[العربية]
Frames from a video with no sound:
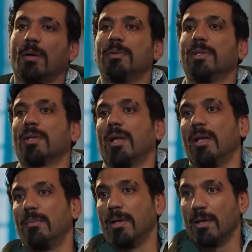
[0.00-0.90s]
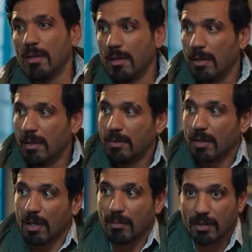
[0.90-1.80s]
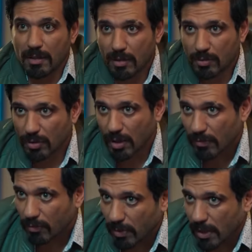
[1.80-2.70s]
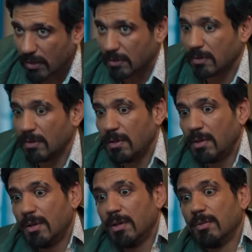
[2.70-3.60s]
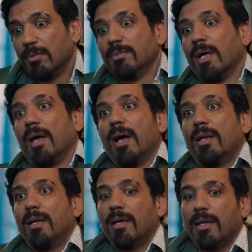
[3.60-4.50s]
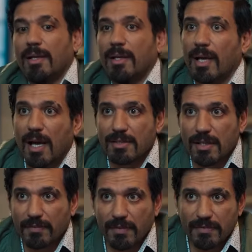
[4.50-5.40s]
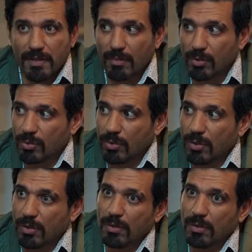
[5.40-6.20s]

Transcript: طب ما تتكلمي طالما طلعتوا تعرفوا بعض تهيألي انك عايزاني في نفس الموضوع